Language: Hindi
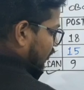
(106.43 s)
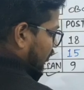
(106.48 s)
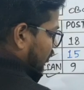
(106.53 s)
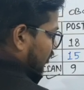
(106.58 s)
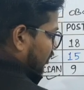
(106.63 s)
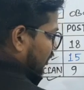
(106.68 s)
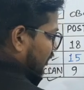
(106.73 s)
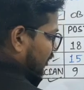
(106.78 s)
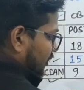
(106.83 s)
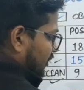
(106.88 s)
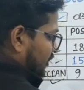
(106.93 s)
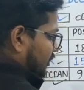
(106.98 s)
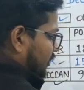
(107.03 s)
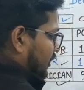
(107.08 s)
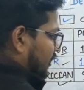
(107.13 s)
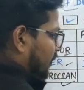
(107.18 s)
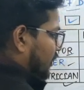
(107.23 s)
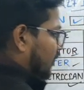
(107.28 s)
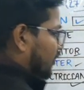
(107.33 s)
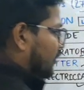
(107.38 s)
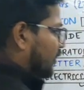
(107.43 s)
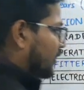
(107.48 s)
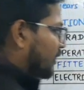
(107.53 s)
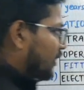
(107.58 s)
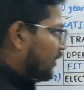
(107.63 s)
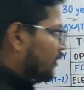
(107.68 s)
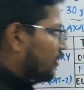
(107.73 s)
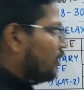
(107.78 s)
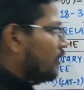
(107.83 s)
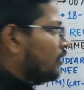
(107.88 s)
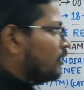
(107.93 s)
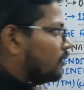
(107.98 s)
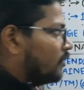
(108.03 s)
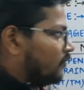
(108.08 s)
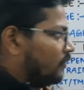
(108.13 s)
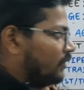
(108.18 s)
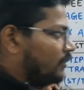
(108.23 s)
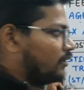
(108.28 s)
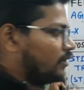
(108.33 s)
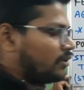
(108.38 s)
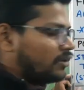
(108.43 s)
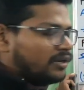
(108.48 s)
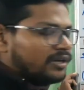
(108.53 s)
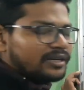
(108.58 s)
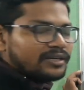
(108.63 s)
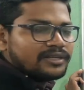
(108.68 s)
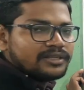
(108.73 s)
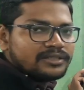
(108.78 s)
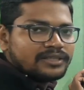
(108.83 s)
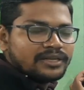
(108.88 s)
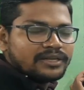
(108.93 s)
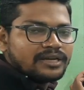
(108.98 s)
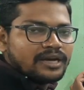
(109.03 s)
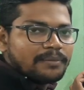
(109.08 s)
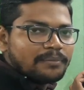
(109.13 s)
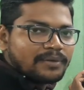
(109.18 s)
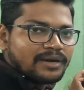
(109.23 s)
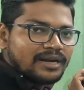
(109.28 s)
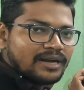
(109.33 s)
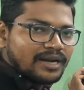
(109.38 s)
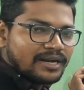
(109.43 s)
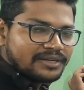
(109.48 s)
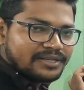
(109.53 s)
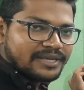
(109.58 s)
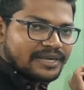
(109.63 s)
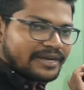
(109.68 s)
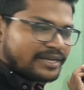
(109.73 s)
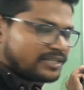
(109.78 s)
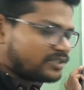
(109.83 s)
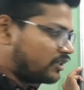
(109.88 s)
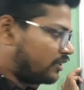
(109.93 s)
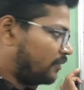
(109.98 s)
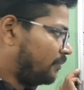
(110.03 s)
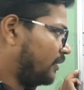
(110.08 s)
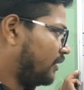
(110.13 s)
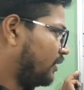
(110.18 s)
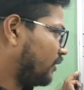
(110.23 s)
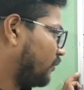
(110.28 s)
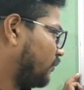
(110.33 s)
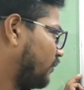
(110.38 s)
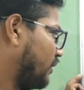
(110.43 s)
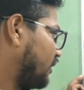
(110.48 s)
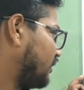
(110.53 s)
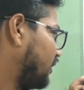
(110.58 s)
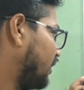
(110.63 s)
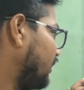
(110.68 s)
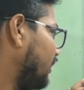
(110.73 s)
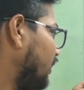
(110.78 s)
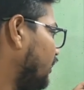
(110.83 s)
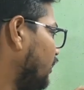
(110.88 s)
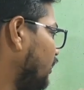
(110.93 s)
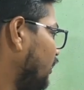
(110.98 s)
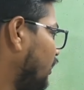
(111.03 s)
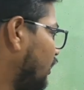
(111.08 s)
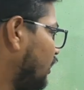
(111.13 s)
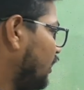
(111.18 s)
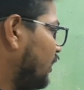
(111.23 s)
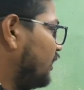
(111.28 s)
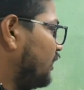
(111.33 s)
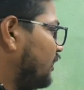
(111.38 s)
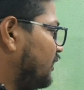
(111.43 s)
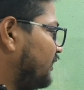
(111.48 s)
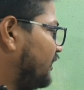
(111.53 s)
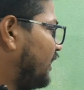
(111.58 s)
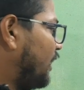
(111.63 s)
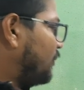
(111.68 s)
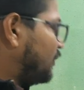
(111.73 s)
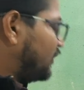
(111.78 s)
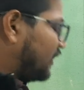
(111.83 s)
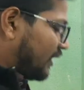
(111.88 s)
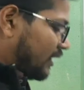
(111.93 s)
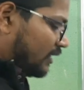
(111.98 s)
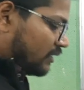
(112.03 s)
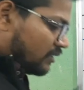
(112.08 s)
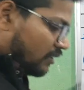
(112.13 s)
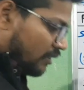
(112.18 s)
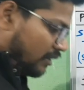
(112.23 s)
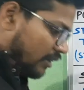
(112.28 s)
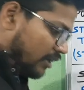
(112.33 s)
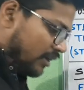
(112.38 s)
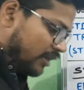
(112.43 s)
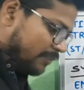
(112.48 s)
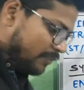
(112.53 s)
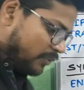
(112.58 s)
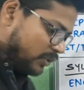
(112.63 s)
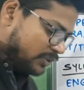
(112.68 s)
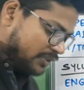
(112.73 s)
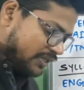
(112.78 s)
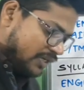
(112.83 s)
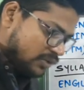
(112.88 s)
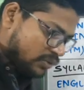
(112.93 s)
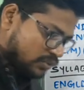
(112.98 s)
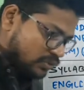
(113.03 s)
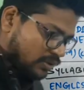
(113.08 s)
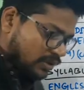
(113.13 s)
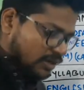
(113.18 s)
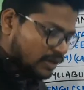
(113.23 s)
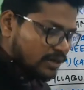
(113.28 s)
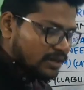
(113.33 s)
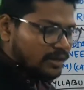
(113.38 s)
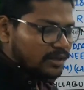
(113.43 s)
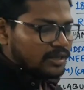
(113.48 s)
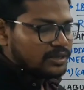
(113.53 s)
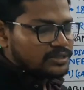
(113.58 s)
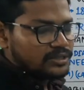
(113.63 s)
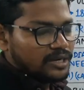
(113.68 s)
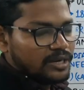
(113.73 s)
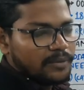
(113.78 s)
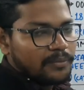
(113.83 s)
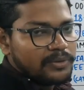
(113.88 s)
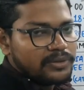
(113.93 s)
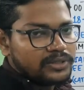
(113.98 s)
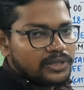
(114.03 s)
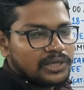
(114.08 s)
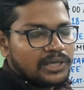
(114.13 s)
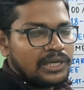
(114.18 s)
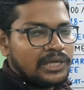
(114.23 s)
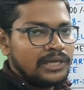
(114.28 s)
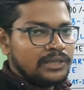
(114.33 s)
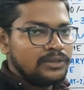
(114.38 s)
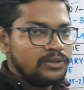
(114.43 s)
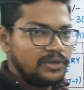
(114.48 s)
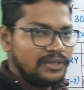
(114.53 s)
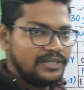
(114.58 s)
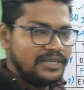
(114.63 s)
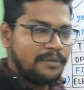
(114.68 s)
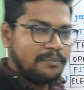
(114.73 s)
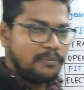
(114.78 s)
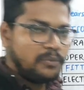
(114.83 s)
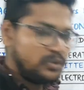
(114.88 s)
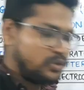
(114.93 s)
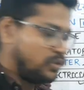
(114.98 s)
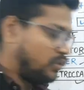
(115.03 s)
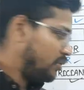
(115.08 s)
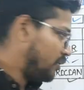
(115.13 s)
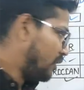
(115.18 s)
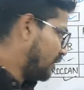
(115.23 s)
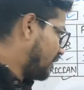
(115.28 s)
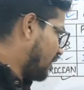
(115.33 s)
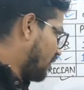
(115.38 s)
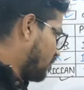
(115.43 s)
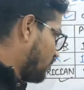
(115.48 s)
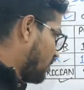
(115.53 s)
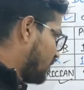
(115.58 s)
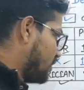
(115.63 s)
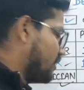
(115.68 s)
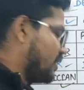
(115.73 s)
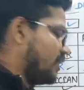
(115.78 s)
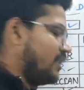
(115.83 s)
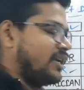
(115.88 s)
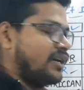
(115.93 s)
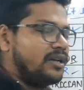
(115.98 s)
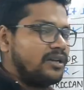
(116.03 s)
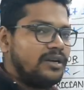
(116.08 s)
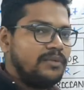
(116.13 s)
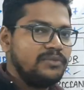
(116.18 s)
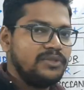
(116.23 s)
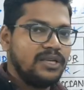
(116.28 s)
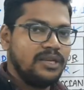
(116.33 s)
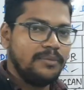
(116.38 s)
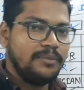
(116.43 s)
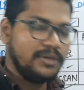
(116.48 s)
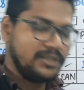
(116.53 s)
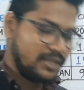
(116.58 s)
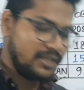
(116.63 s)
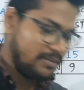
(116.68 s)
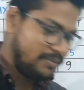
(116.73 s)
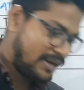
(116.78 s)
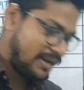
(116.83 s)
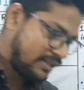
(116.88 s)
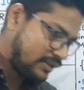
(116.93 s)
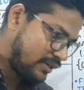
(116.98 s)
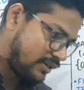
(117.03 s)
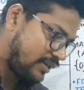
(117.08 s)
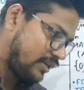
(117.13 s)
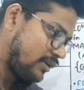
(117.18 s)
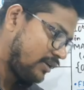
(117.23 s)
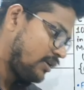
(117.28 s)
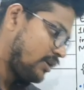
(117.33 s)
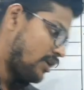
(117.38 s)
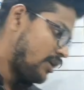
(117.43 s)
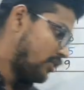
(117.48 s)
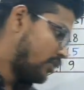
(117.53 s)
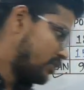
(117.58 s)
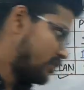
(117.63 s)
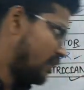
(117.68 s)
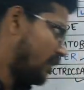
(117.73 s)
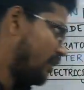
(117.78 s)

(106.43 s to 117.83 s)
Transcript: फिटर और इलेक्ट्रीशियन का ठीक है तो फिटर और इलेक्ट्रीशियन का आपका आई का सर्टिफिकेट होना चाहिए यहाँ पर देखिए हर पोस्ट के लिए दोस्तों अलग अलग सिलेबस है तो ये पोस्ट जो लिखा हुआ है इसके लिए अगर हम सिलेबस की बात करें तो